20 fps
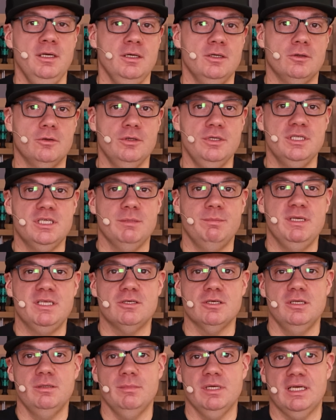und mit
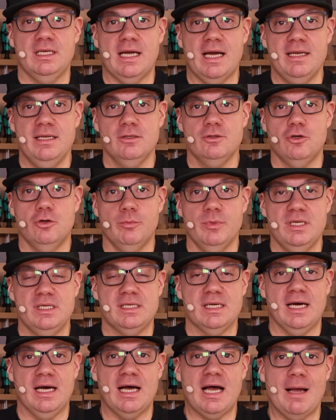so einem kleinen
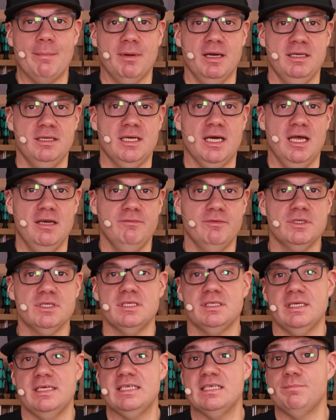Kommentar abgetan
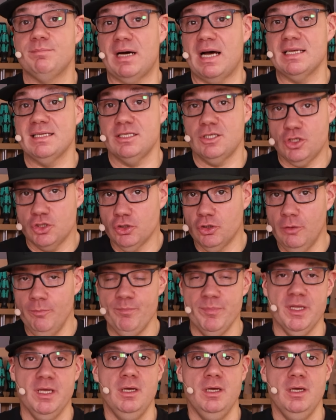wird, das passt schon.